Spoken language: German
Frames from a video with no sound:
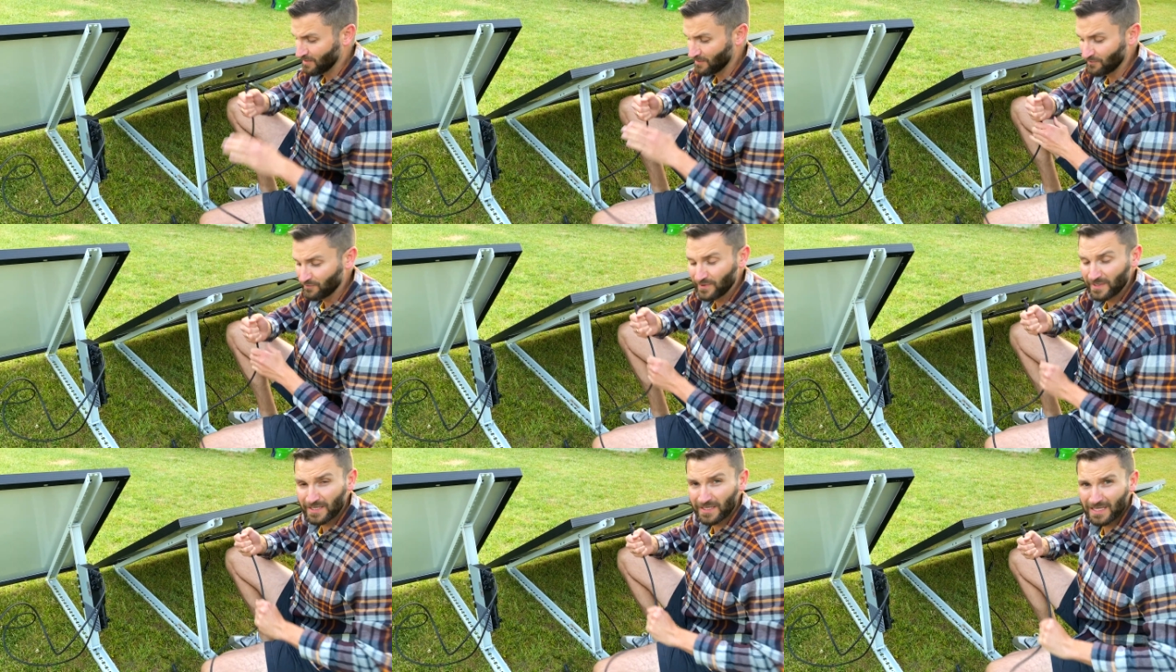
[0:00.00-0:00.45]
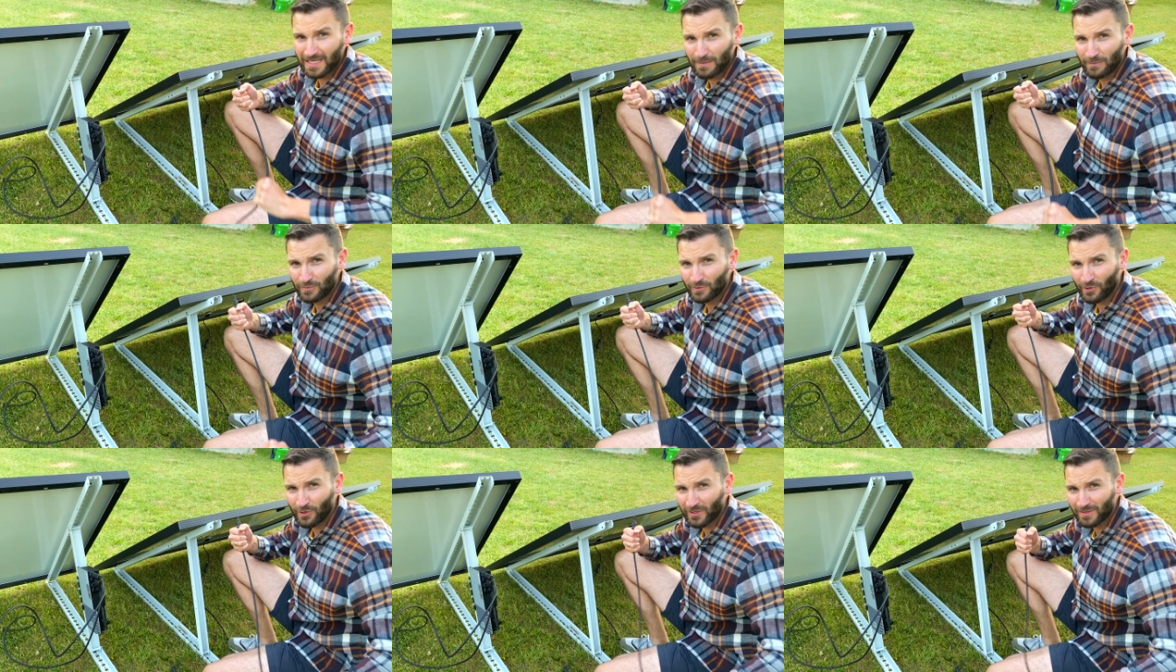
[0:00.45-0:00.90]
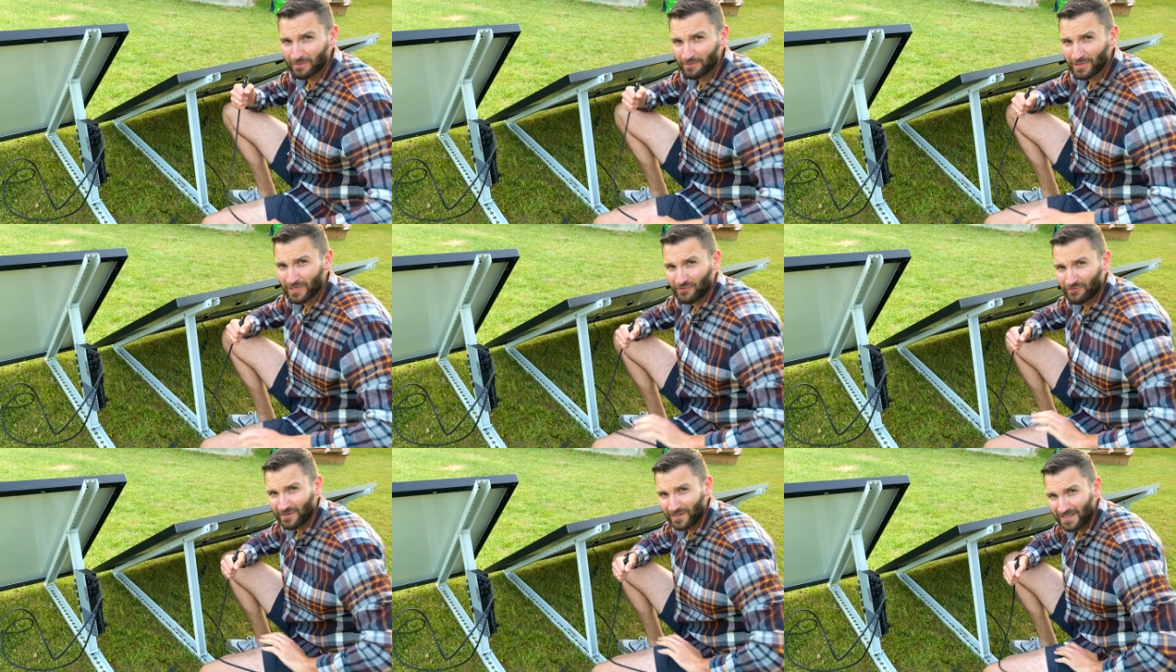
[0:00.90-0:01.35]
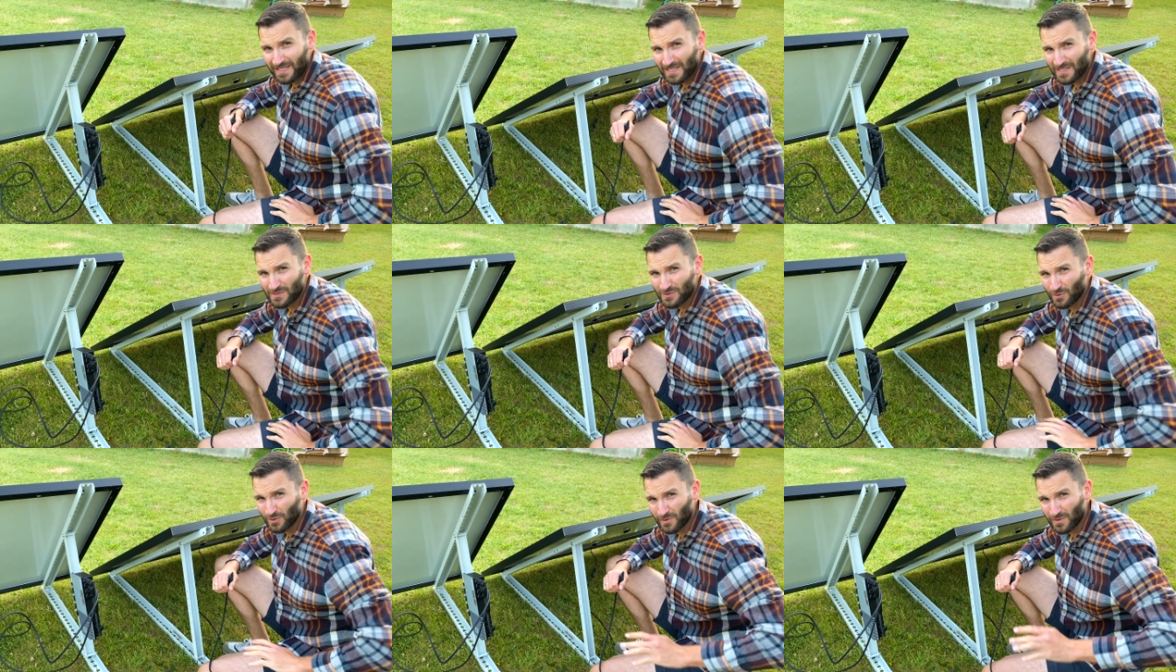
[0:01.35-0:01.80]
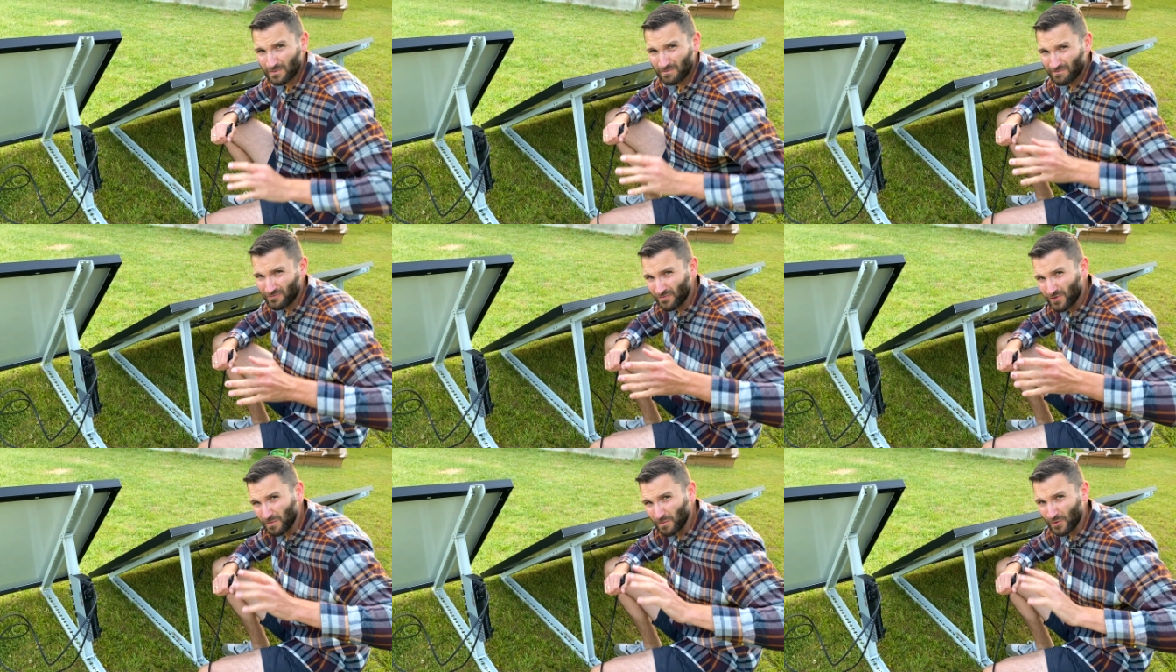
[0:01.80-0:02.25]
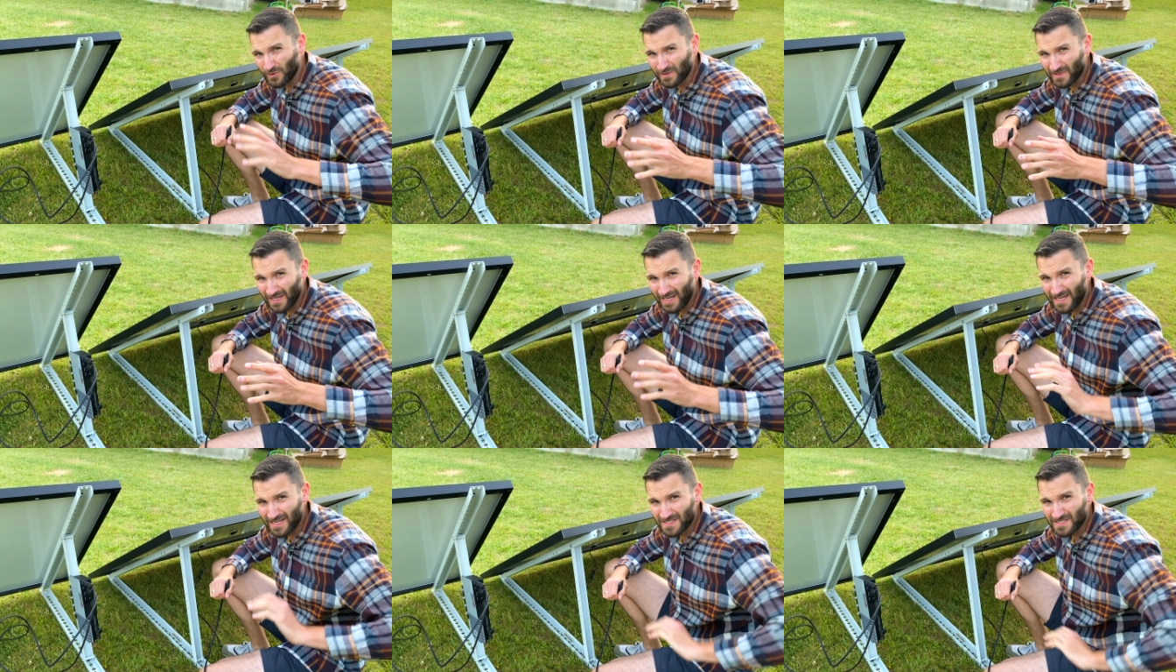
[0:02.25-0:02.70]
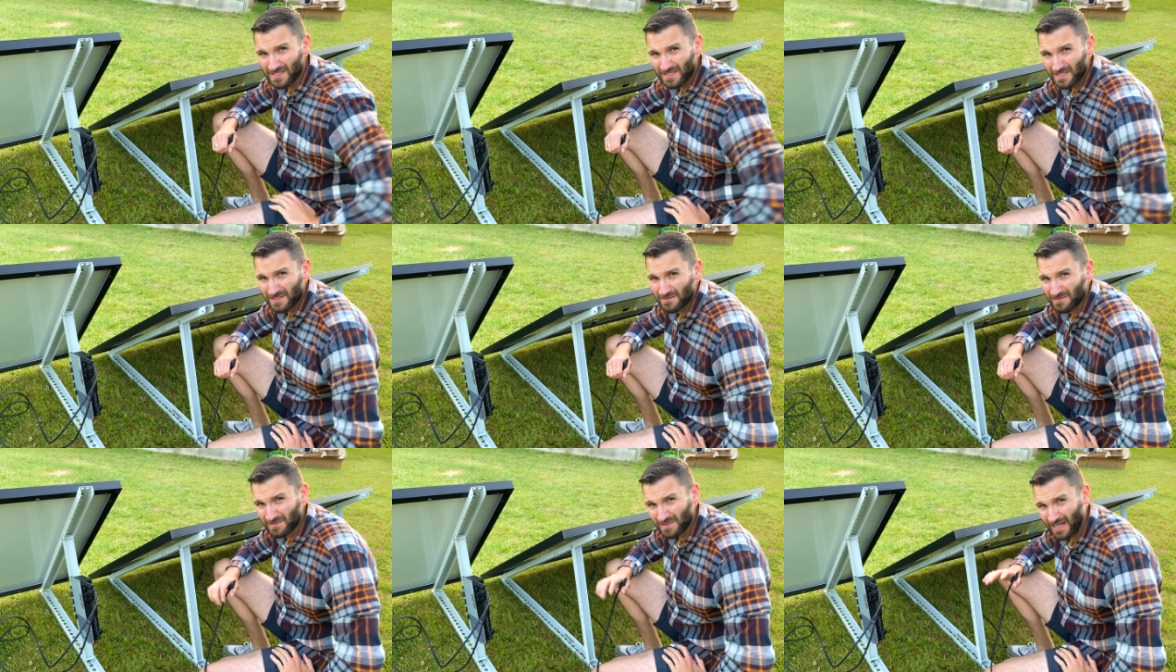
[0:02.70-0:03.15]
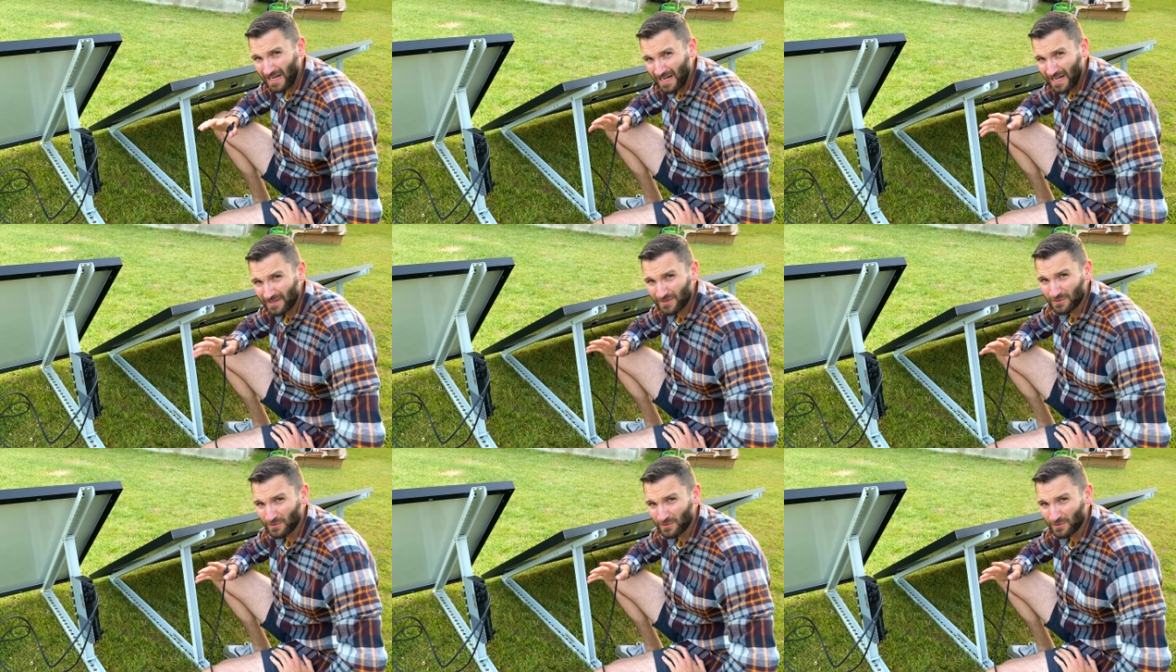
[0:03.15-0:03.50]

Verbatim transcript: Wir hier im Norden präferieren so 35 Grad